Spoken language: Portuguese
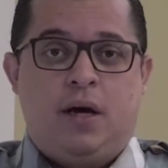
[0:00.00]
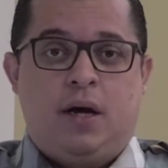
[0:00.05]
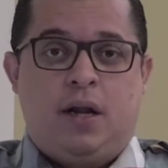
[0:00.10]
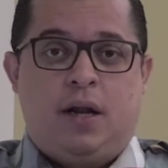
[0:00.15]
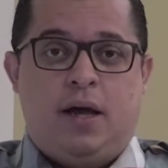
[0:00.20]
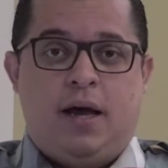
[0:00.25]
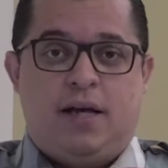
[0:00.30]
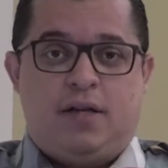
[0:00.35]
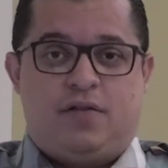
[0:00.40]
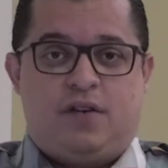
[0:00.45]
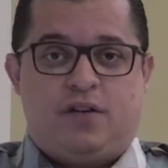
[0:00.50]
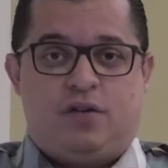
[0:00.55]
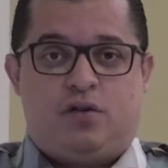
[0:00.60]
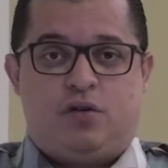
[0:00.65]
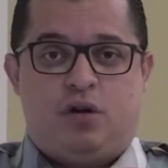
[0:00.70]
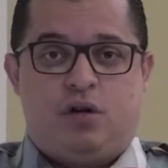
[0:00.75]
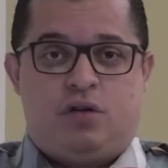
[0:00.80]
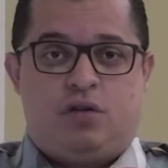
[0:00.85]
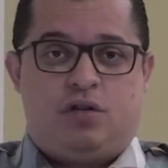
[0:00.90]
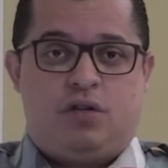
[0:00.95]
Né? Às vezes
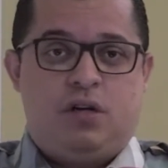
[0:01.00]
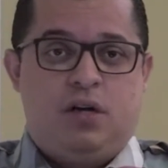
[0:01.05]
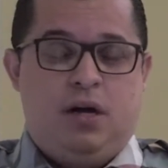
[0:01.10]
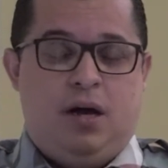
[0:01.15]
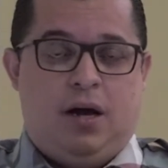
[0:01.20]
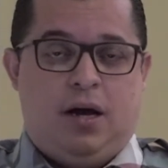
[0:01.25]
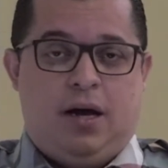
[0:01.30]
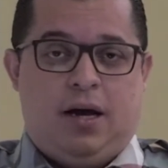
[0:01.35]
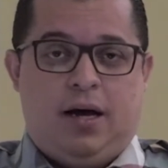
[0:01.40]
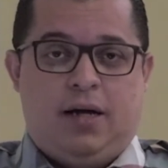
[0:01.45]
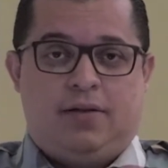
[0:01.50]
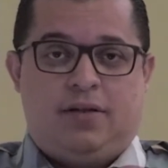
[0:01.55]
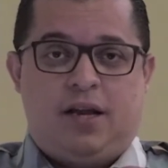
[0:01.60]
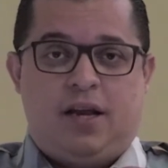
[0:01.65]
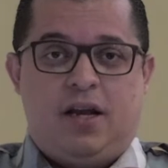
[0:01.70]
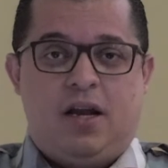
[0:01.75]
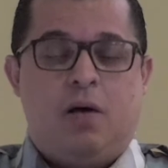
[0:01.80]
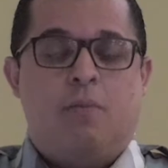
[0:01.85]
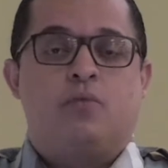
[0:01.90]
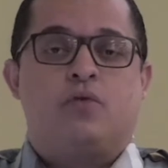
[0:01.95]
nós ah,
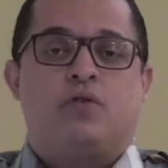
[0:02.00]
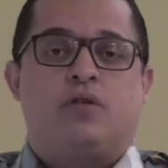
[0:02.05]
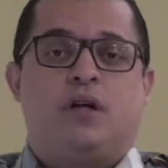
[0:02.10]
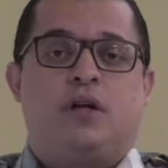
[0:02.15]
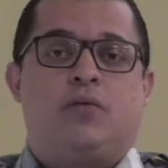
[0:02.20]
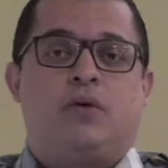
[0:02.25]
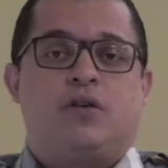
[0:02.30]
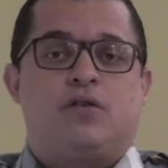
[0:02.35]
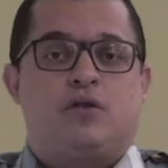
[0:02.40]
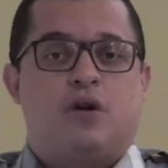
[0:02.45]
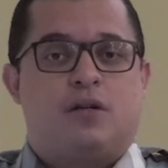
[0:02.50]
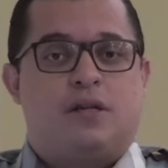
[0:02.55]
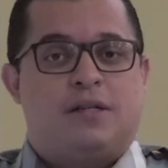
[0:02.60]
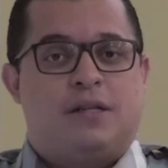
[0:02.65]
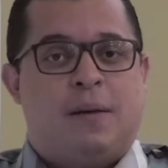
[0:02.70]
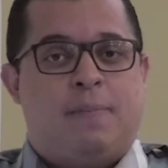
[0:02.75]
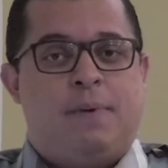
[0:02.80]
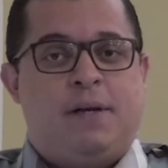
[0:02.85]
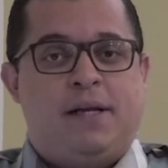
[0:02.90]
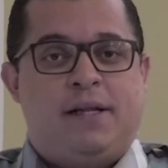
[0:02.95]
treinamos tanto as nossas
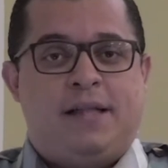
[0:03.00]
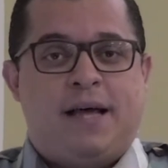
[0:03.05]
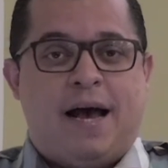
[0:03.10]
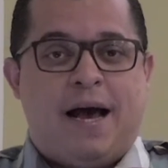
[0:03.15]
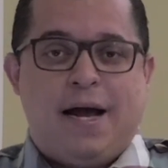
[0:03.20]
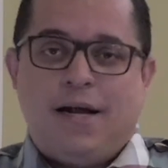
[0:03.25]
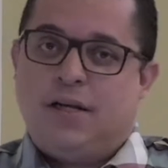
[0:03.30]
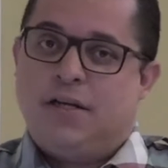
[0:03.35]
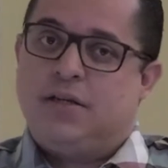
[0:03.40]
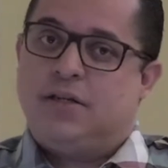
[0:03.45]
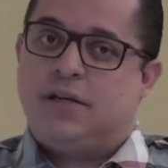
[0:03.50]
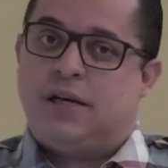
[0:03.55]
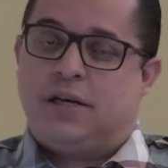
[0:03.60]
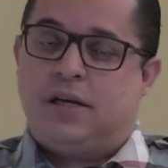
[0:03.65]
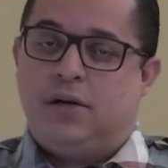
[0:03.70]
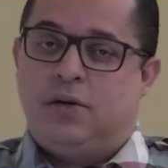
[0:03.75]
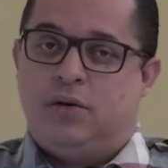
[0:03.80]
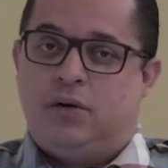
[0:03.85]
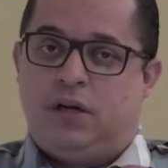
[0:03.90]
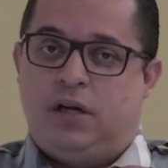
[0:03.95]
habilidades,
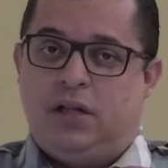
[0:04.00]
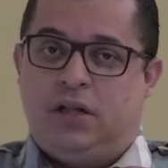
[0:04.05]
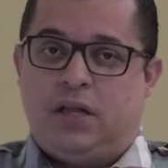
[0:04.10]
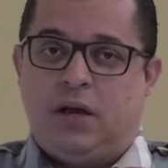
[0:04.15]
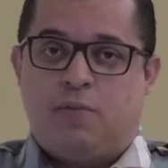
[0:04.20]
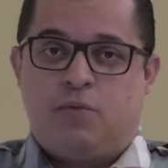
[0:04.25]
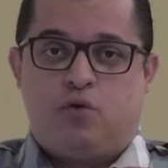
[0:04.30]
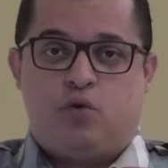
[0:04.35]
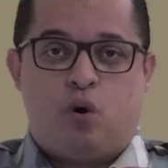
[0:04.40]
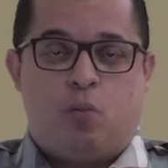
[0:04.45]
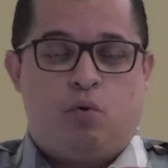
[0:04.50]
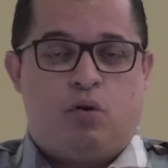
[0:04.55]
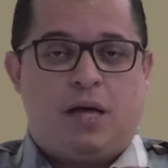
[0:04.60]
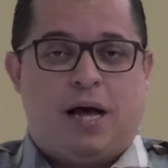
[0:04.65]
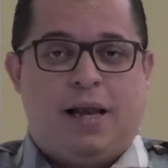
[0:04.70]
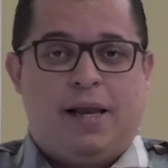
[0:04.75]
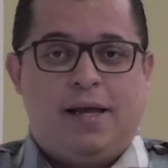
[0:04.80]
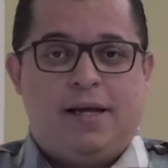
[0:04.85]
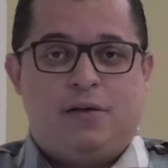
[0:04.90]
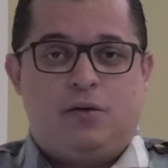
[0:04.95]
aquilo que temos como
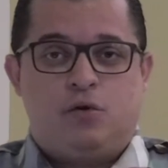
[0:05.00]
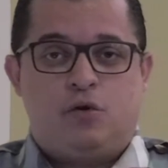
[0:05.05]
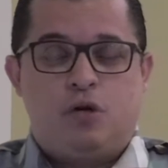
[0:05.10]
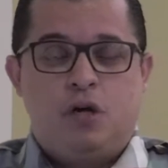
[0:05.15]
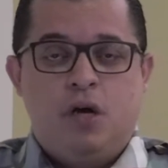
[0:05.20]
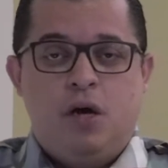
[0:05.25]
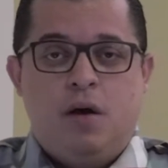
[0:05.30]
talentos,